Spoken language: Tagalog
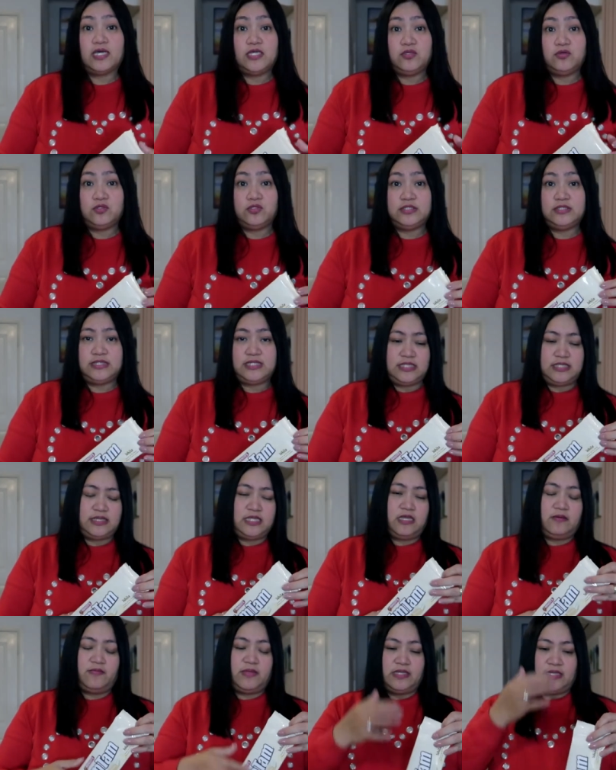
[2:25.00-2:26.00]
ngayon
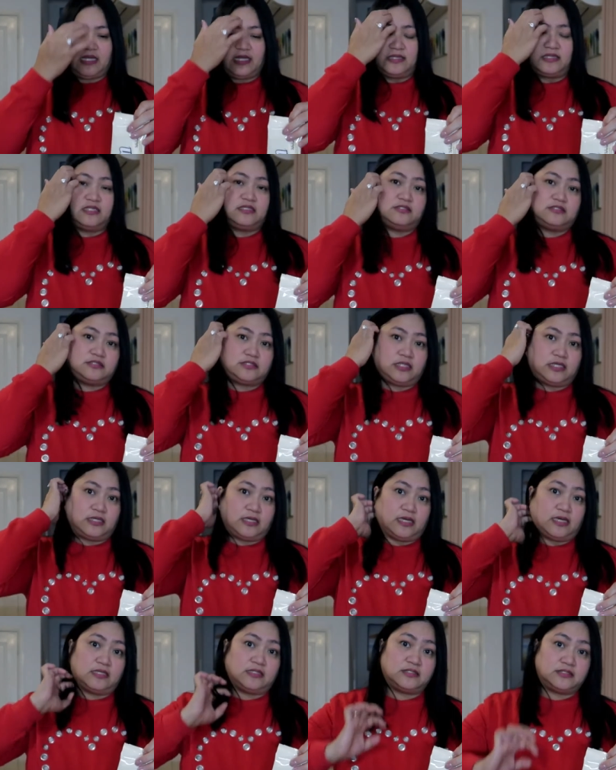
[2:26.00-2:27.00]
titikman natin siya
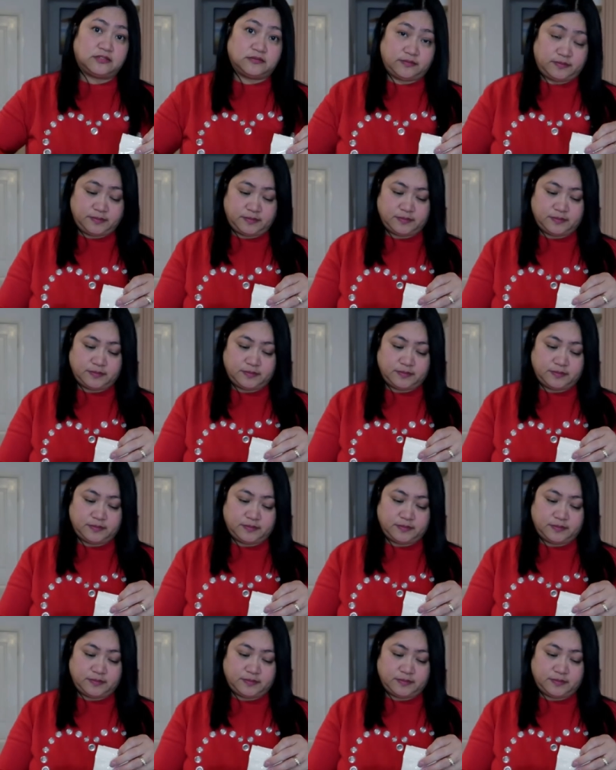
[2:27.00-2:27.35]
guys.